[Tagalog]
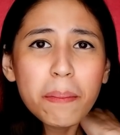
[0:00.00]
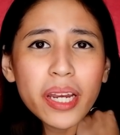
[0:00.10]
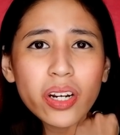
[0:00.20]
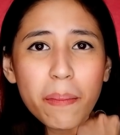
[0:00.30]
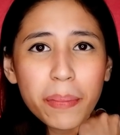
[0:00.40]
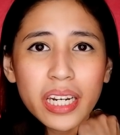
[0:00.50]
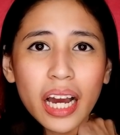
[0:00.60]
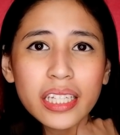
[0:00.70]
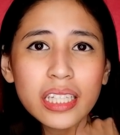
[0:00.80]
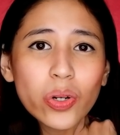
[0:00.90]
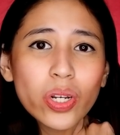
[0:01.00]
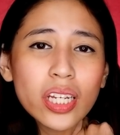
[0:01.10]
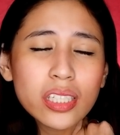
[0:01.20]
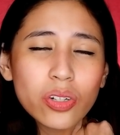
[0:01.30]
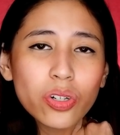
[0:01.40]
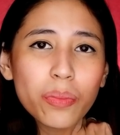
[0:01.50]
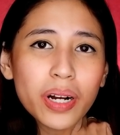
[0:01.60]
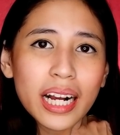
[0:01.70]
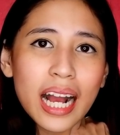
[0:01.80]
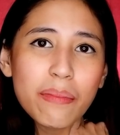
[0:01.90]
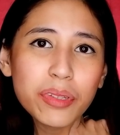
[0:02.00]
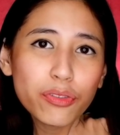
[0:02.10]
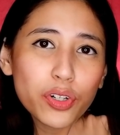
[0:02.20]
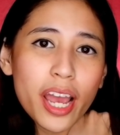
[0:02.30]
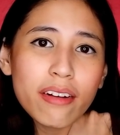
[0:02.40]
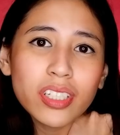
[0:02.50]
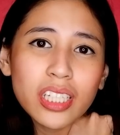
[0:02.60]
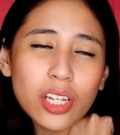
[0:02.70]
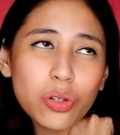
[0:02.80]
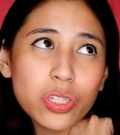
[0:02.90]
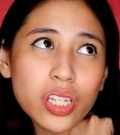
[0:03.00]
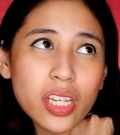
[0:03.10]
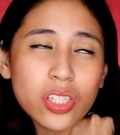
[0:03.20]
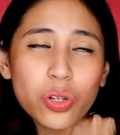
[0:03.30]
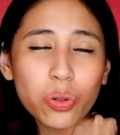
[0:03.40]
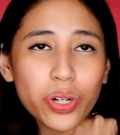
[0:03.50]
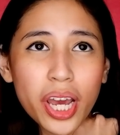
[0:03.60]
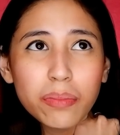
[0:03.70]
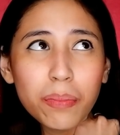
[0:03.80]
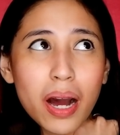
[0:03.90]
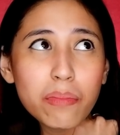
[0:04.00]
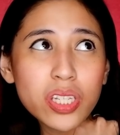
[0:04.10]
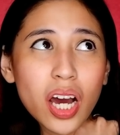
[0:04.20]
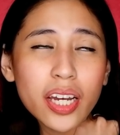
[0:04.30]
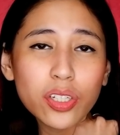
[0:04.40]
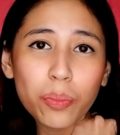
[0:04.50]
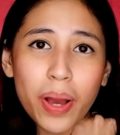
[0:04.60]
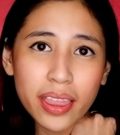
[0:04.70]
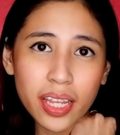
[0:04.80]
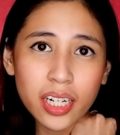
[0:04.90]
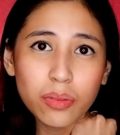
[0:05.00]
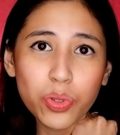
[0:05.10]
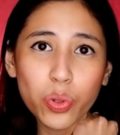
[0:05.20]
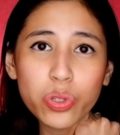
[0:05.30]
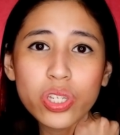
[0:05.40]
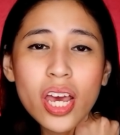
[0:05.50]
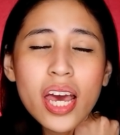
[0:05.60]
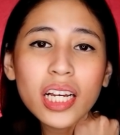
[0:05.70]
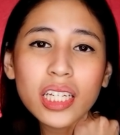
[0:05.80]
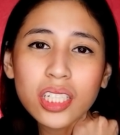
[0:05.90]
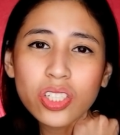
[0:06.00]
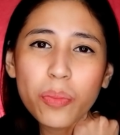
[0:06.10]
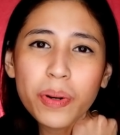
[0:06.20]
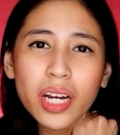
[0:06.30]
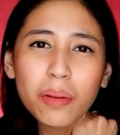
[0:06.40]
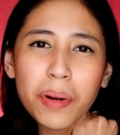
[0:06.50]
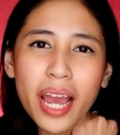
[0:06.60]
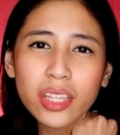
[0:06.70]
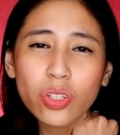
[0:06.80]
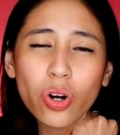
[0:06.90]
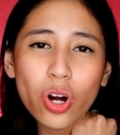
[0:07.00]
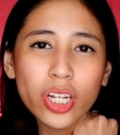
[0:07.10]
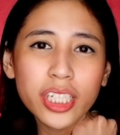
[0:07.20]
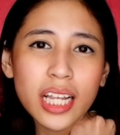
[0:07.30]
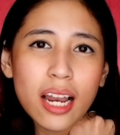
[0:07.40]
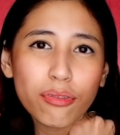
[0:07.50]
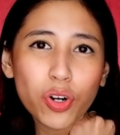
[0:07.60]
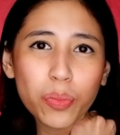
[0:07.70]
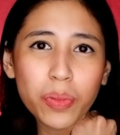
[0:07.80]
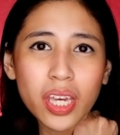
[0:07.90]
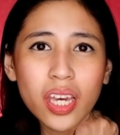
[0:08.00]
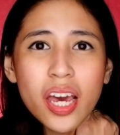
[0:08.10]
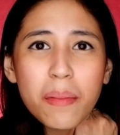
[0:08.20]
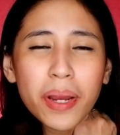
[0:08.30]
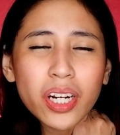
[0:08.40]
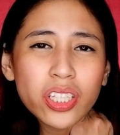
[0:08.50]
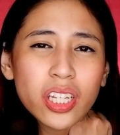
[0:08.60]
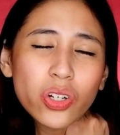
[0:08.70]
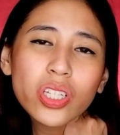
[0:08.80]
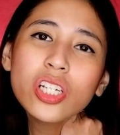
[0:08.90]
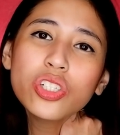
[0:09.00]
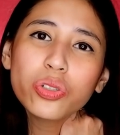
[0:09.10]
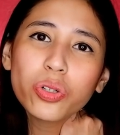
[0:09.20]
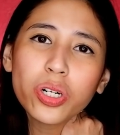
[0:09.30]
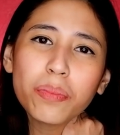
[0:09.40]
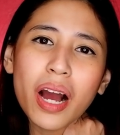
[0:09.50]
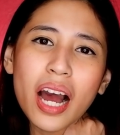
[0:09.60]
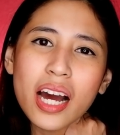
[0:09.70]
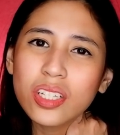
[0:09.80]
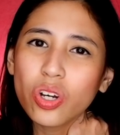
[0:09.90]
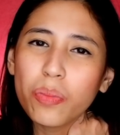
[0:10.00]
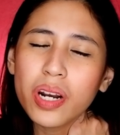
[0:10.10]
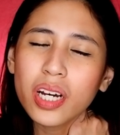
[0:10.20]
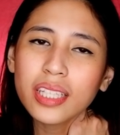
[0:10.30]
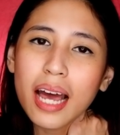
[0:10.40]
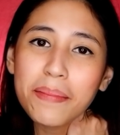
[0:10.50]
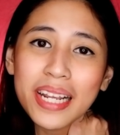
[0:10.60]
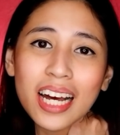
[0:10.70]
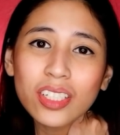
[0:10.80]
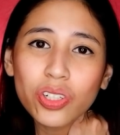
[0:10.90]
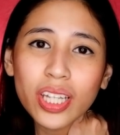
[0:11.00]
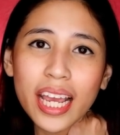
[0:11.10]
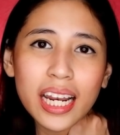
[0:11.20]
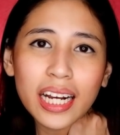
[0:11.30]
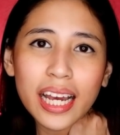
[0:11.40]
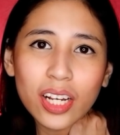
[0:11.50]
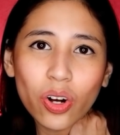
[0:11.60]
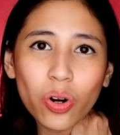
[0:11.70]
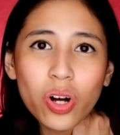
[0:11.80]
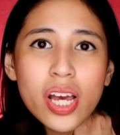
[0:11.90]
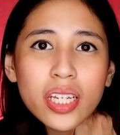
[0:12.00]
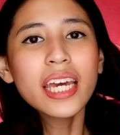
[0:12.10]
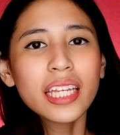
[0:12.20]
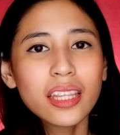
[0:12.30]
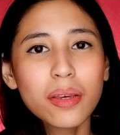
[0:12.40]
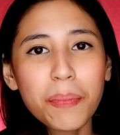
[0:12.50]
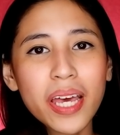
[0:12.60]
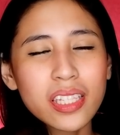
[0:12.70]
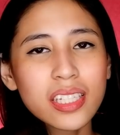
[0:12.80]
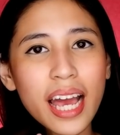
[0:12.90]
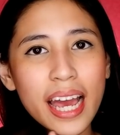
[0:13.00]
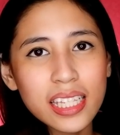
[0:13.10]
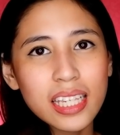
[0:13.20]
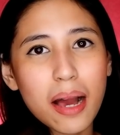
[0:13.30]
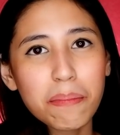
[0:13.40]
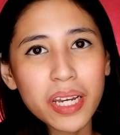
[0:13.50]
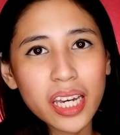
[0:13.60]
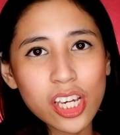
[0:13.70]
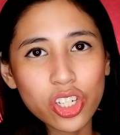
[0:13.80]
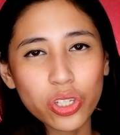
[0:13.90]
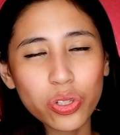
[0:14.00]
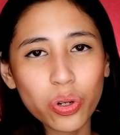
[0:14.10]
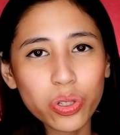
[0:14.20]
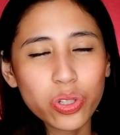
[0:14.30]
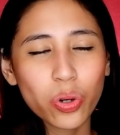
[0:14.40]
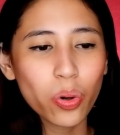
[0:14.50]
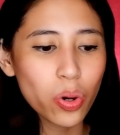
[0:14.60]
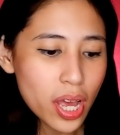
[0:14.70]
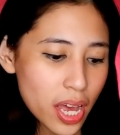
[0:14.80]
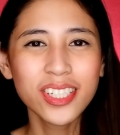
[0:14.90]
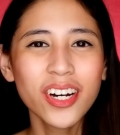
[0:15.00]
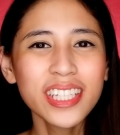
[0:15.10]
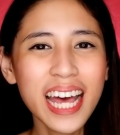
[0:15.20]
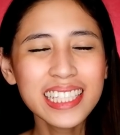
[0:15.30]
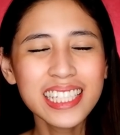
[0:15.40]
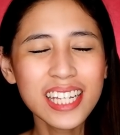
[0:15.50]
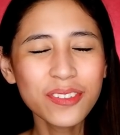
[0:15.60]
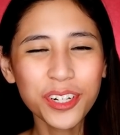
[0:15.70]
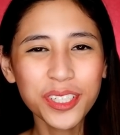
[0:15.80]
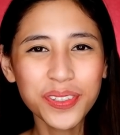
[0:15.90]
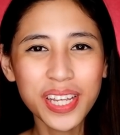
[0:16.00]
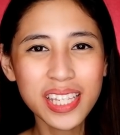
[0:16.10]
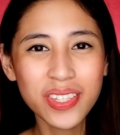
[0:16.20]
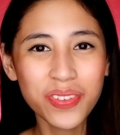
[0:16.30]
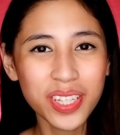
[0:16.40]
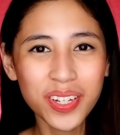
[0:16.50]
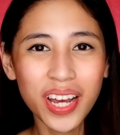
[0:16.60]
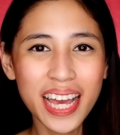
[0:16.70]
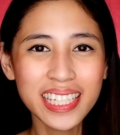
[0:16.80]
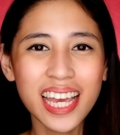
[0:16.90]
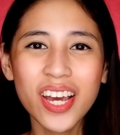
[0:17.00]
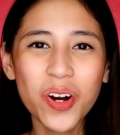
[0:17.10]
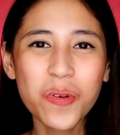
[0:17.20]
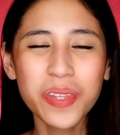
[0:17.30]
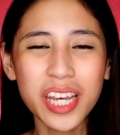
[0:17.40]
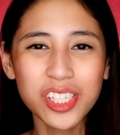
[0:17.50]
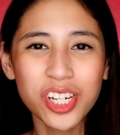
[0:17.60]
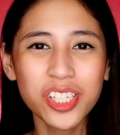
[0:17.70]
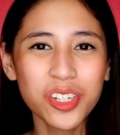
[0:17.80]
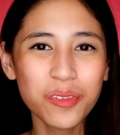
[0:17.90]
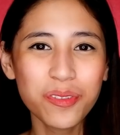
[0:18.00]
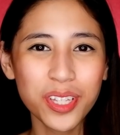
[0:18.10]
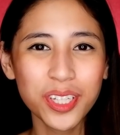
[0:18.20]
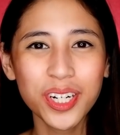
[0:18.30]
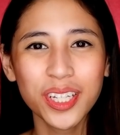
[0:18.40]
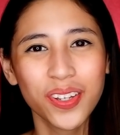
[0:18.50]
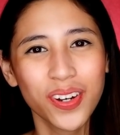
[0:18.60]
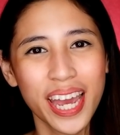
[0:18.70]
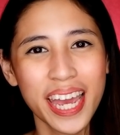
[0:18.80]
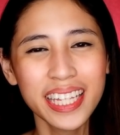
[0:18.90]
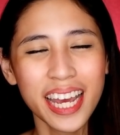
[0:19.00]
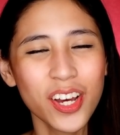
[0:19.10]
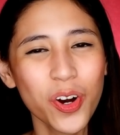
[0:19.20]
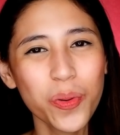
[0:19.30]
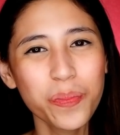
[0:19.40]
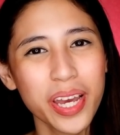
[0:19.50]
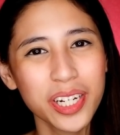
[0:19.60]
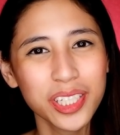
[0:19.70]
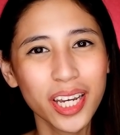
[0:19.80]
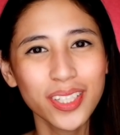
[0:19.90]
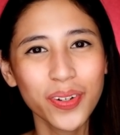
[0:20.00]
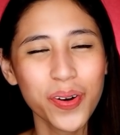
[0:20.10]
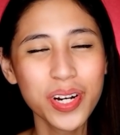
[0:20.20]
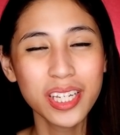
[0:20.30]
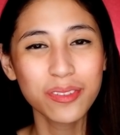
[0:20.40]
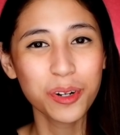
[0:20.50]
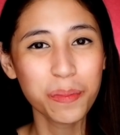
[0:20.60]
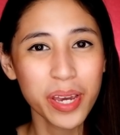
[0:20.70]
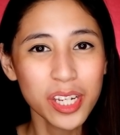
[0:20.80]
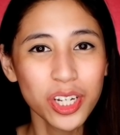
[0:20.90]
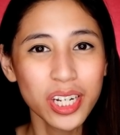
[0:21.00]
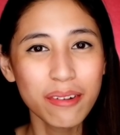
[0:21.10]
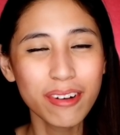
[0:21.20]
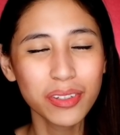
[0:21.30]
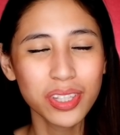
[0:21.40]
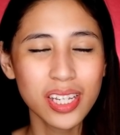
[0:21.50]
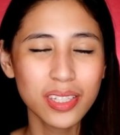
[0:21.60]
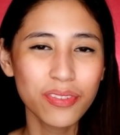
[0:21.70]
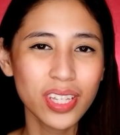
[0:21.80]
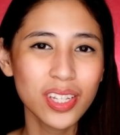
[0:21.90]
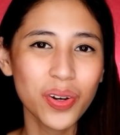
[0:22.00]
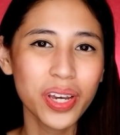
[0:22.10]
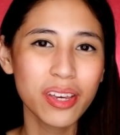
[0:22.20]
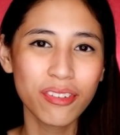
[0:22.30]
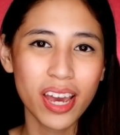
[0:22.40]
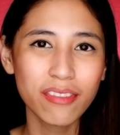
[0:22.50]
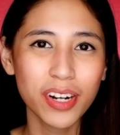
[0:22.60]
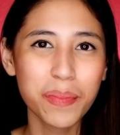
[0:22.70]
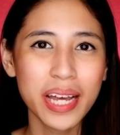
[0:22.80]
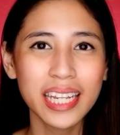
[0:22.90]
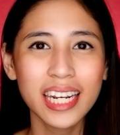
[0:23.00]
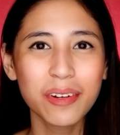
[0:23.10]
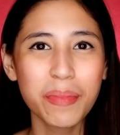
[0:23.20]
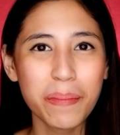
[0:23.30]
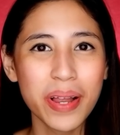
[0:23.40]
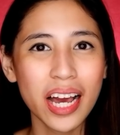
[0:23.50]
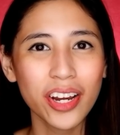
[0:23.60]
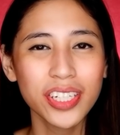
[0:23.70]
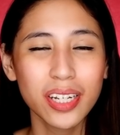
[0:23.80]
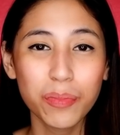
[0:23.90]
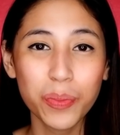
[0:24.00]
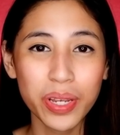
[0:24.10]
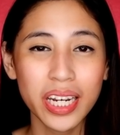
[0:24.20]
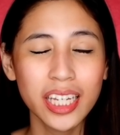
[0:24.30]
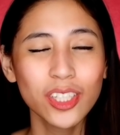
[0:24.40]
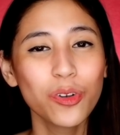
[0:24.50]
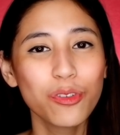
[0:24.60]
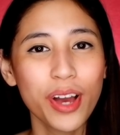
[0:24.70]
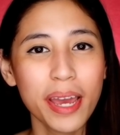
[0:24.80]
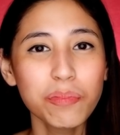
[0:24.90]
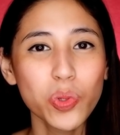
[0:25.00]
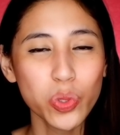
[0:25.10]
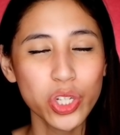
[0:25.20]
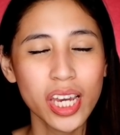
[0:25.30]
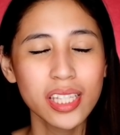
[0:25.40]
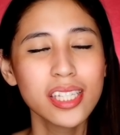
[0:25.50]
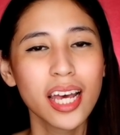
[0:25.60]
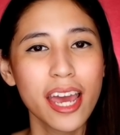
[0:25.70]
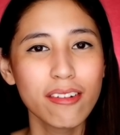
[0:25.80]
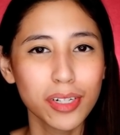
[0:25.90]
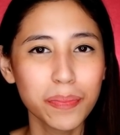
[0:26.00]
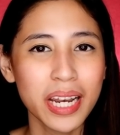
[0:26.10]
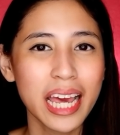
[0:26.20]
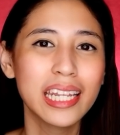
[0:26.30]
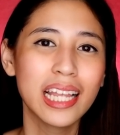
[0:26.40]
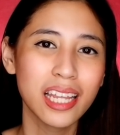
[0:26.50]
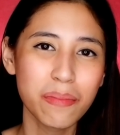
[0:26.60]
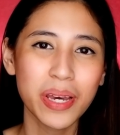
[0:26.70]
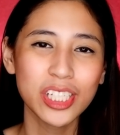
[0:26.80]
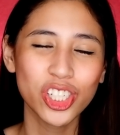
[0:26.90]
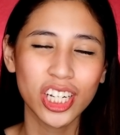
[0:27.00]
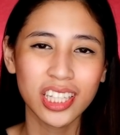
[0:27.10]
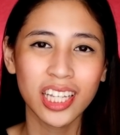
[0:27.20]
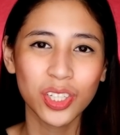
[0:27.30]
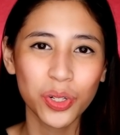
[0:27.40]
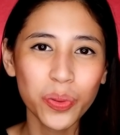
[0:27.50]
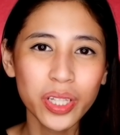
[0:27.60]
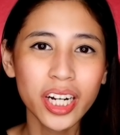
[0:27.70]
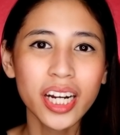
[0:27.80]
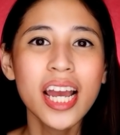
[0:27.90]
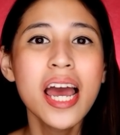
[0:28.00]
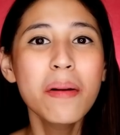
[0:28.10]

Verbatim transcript: Pero ang pinaka hindi ko lang siguro magagamit for everyday use is yung Red Balm saka yung Mandarin Muse. Kasi sobrang bright ng color nila for me. Pero hindi ko din sure baka sobrang dami lang nung nailagay ko. It depends guys sa application nyo. So, so that's it for today's video guys. I hope na-enjoy nyo yung video na to. And I hope meron kayo nakuha information about this video if ever man na nagbabala kayo na bumili ng 5 new shades shades ng Everbella Lip and Cheek Tint Roller.